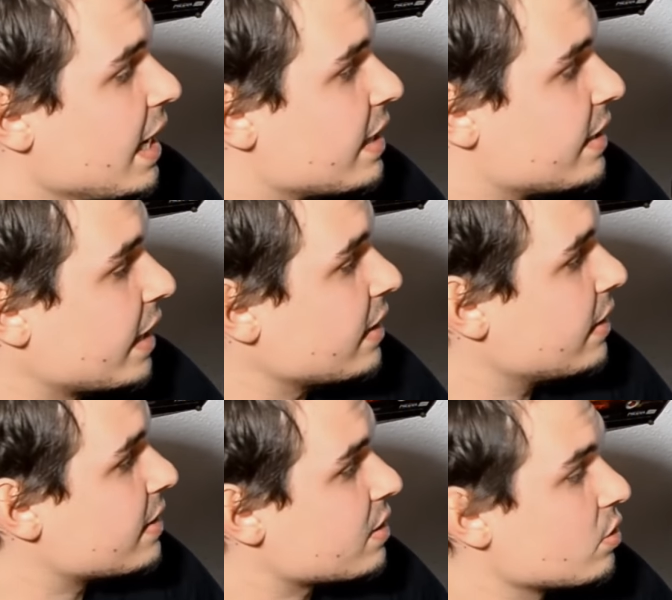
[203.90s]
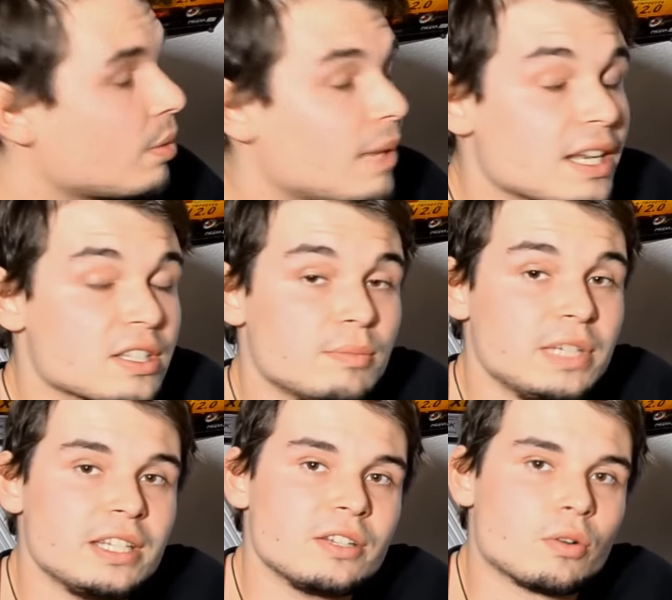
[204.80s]
Dann, es ist ein normales
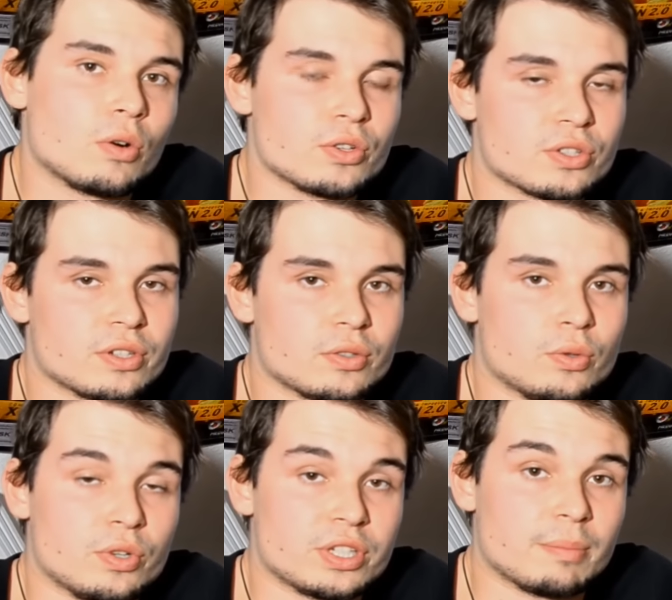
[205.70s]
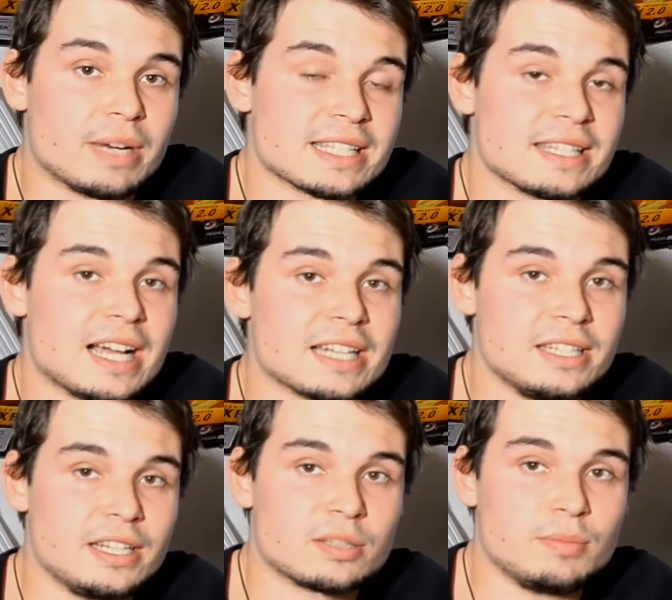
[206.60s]
MIDI-Gehäuse natürlich. Da passen
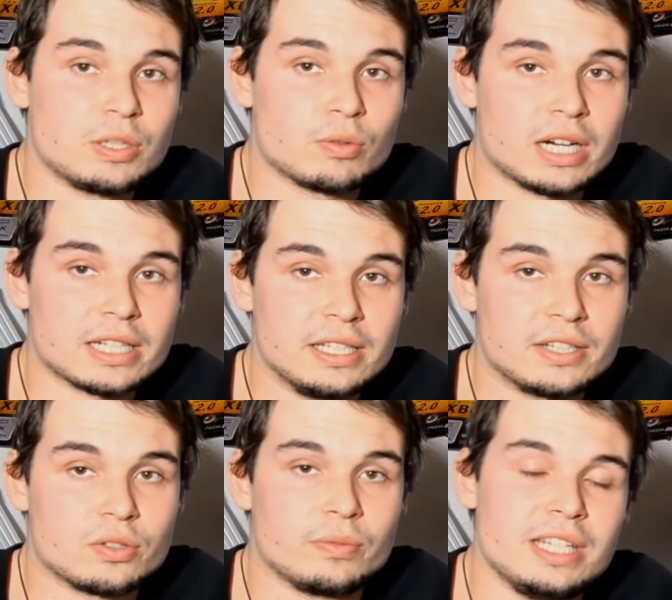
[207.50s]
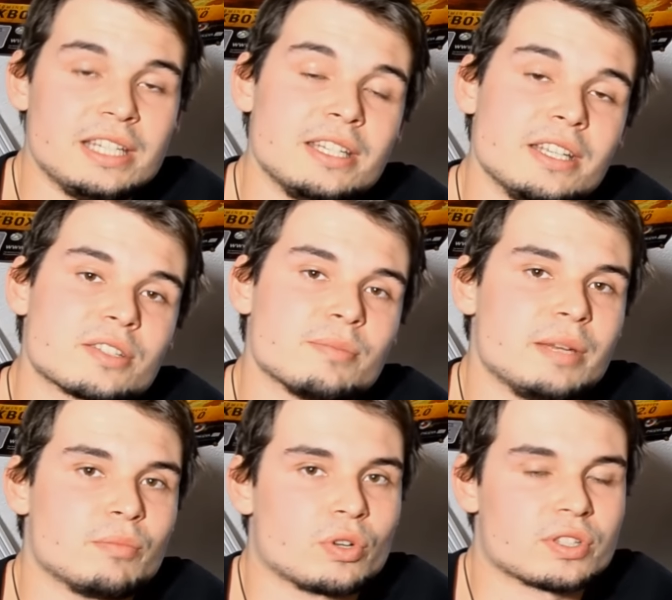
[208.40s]
ATX, Micro ATX sowie ITX
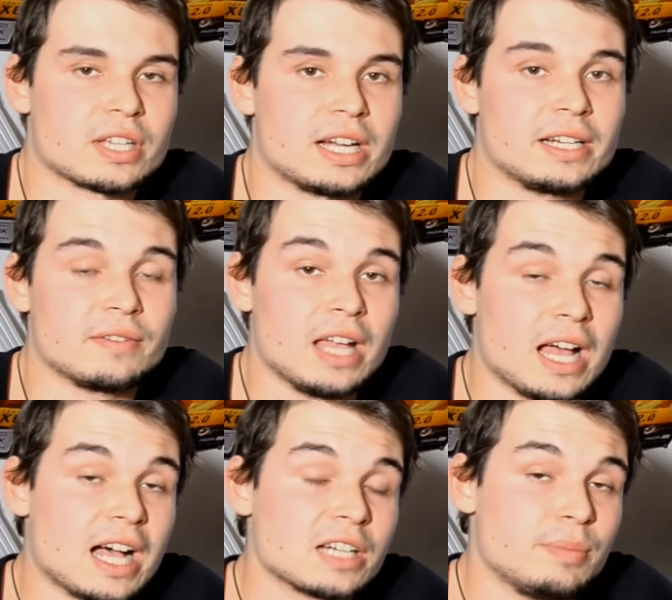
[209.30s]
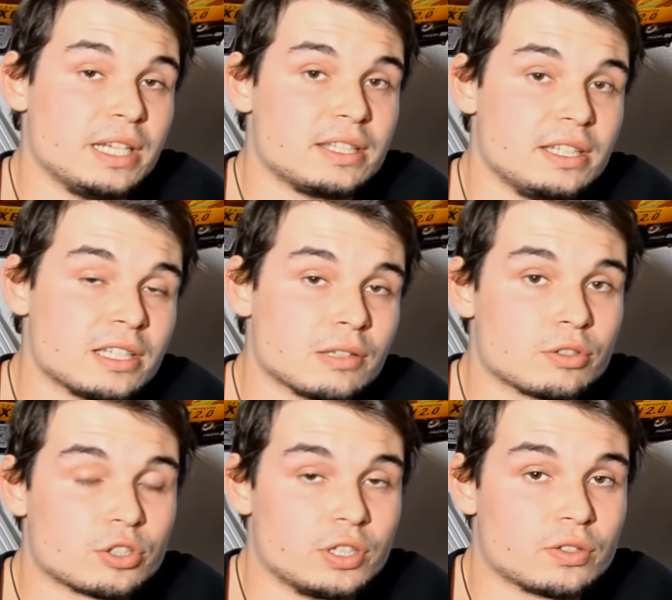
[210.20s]
Mainboards rein. Acht
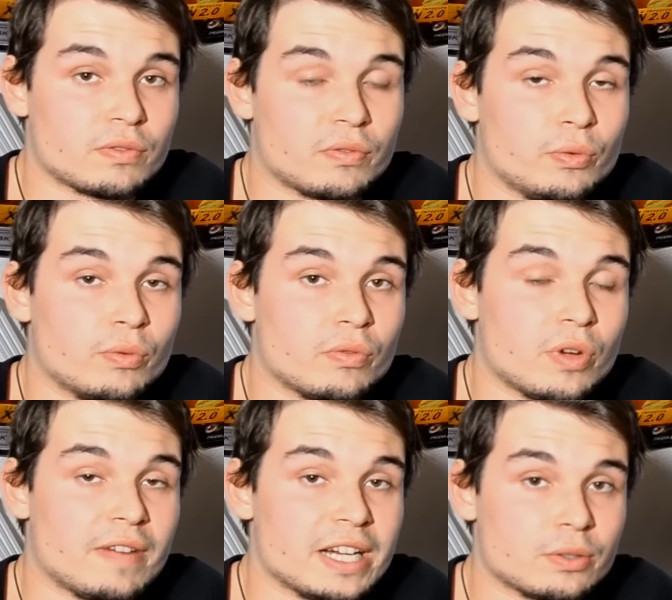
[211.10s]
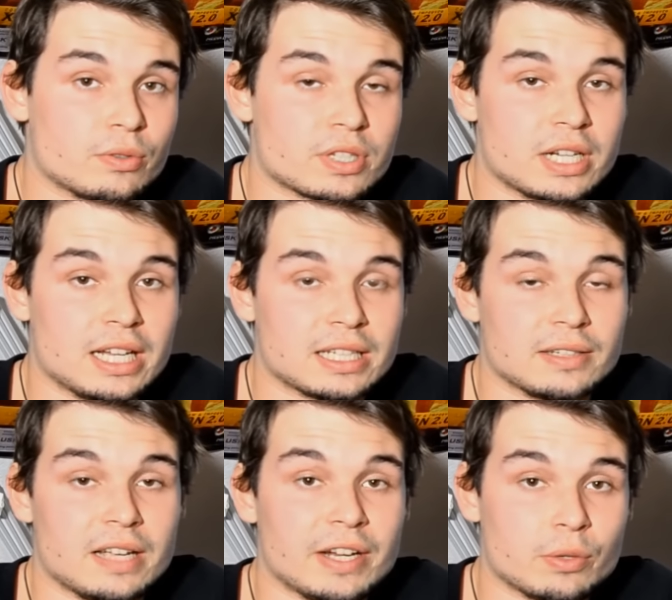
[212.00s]
PCI-Slots e stehen zur Verfügung für Erweiterungskarten.
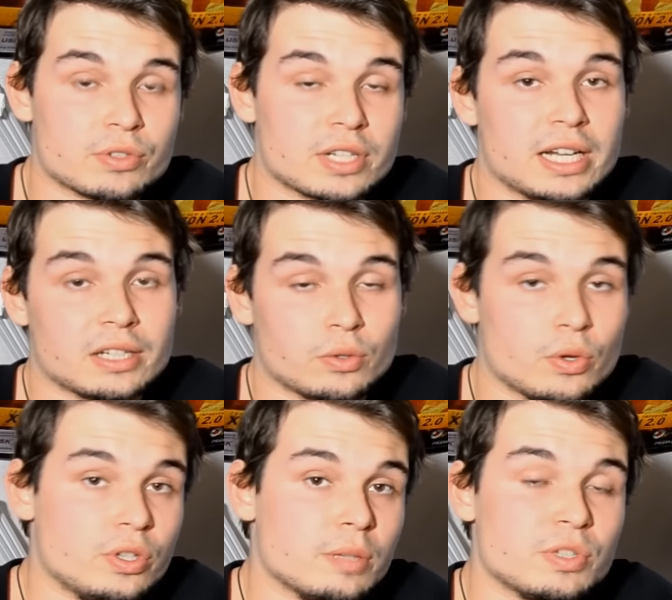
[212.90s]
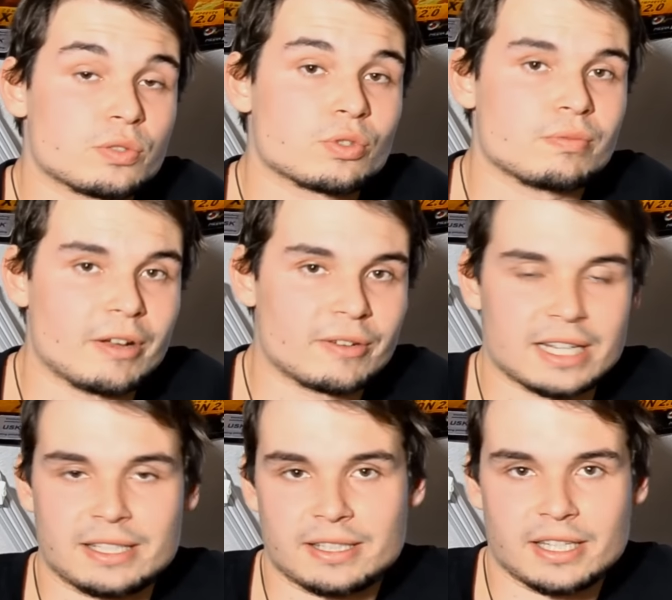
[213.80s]
Erweiterungskarten können hier bis zu
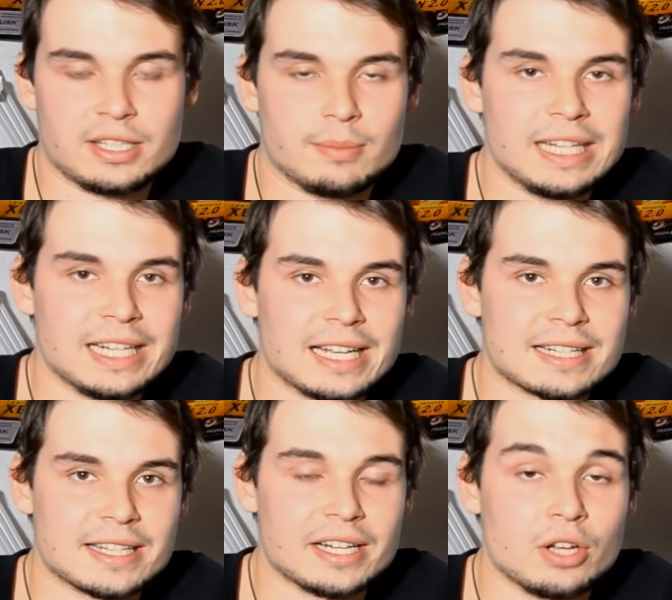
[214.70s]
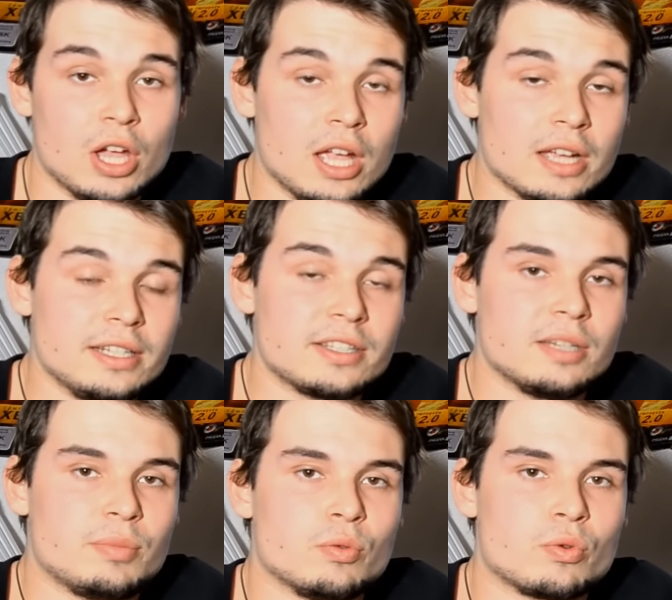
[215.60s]
32 cm lang sein. Die
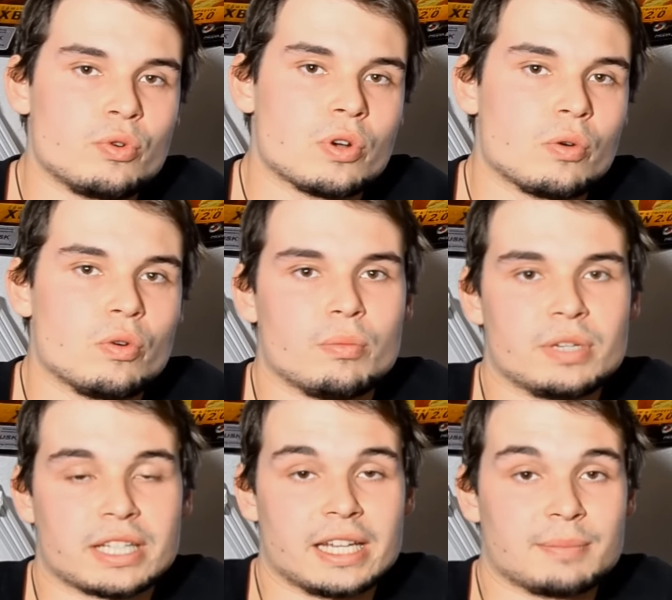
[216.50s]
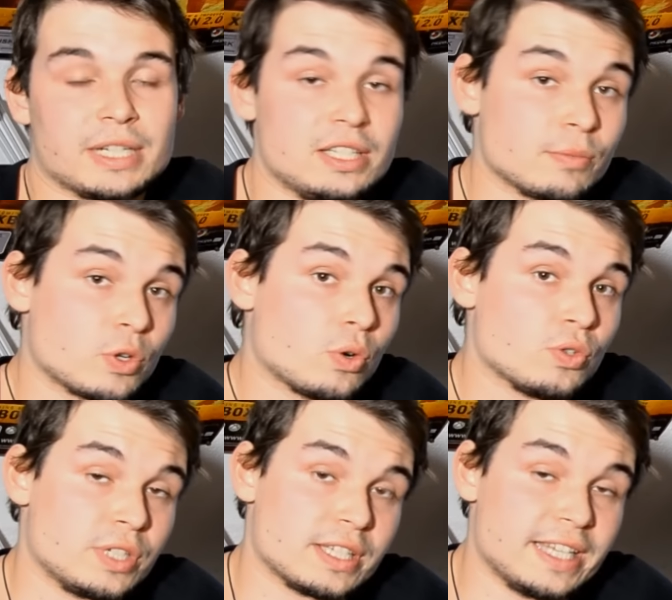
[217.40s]
CPU-Kühlerhöhe beträgt bei diesem
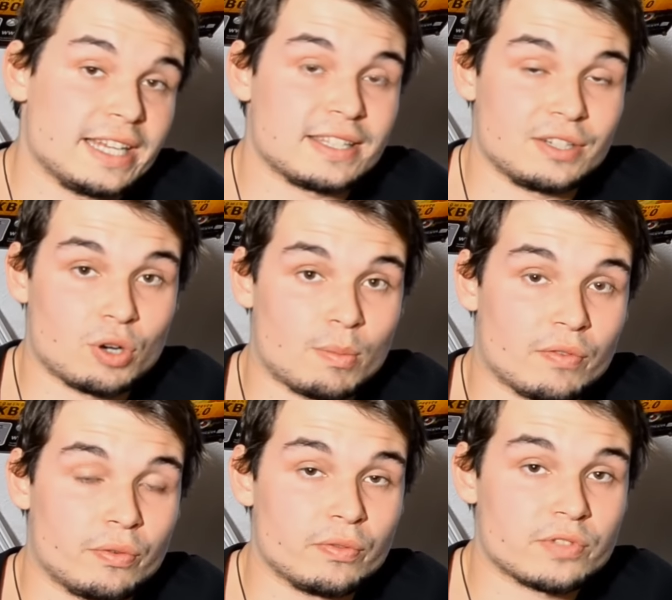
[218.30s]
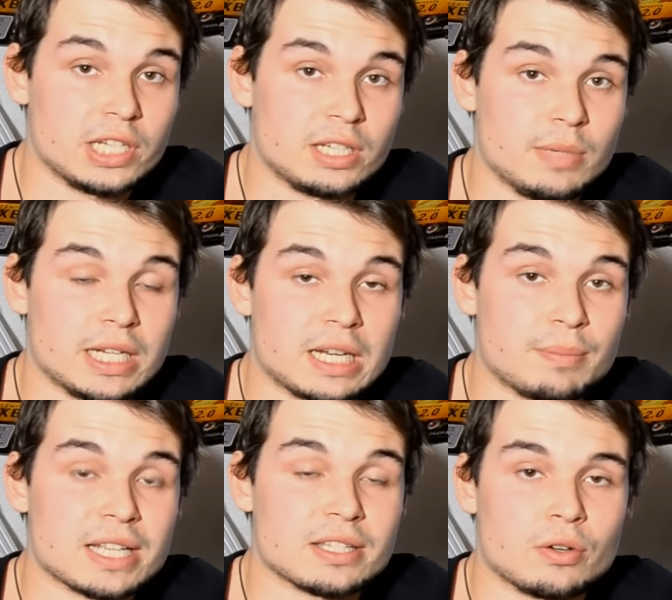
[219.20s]
Gehäuse hier 16,5 cm. Da
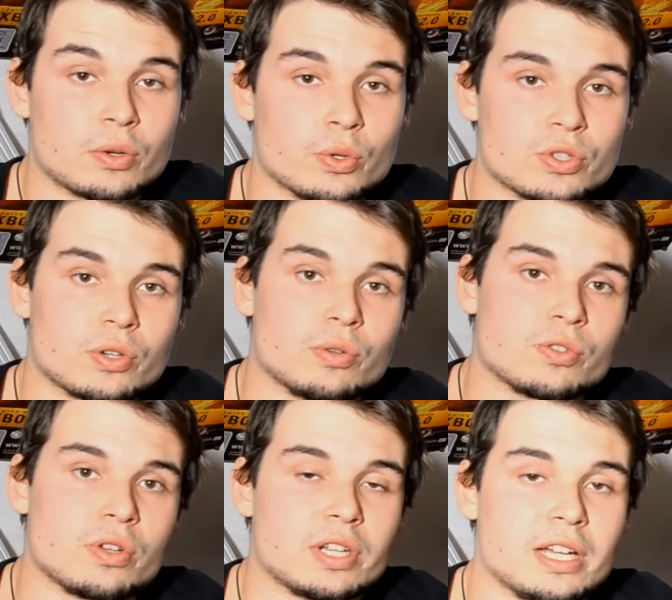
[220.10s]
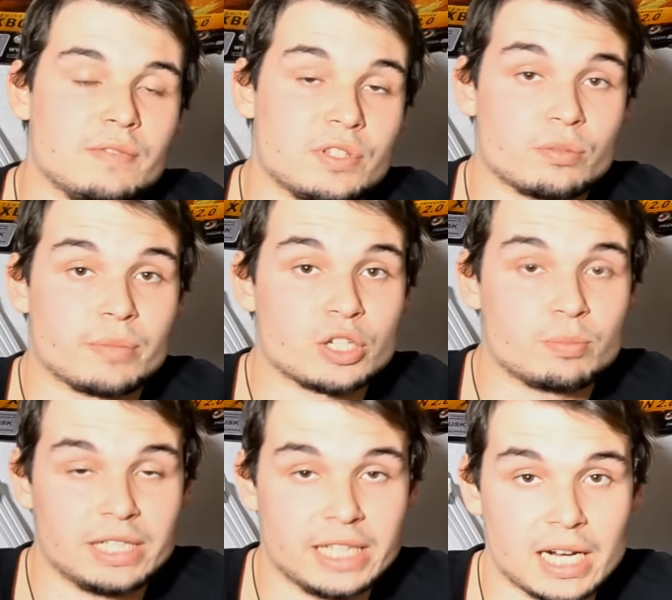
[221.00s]
passen auch größere größere Konsorten rein, wie zum
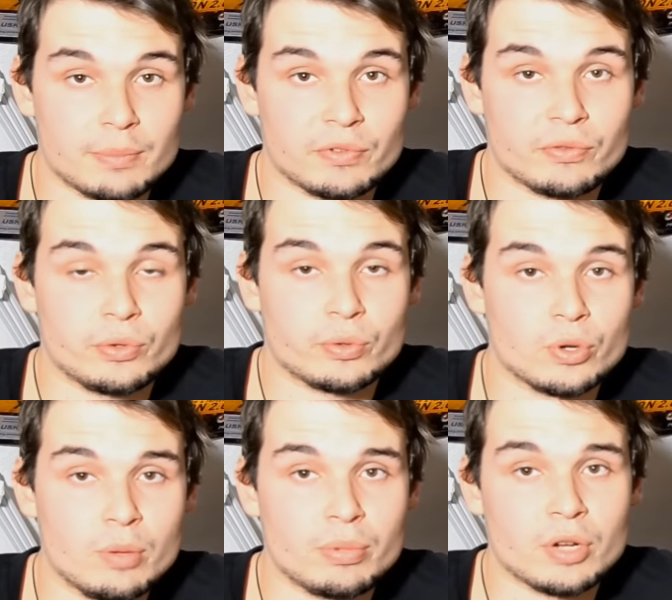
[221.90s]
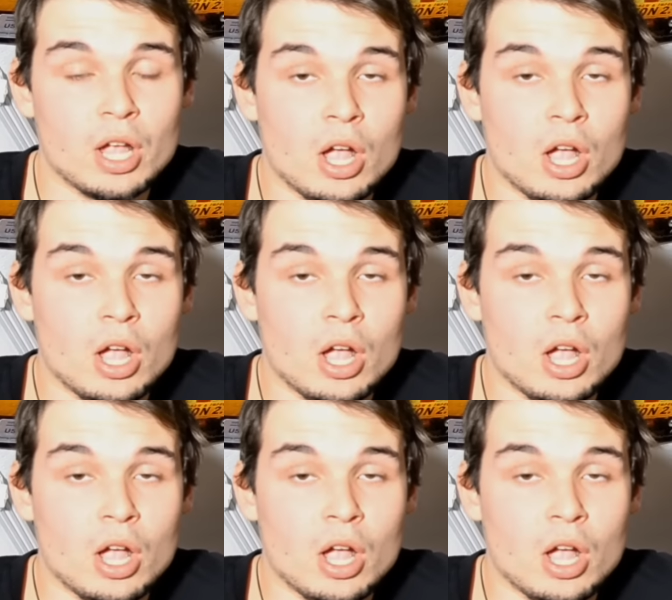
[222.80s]
Beispiel der Alpenföhn Olymp.